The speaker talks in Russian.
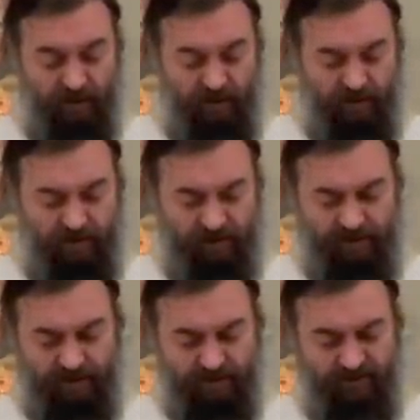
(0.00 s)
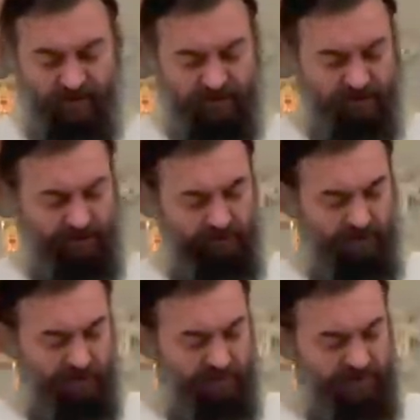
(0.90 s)
лет через 20
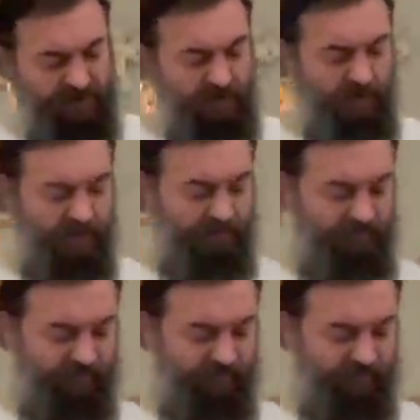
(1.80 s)
примерно пострадал Авив,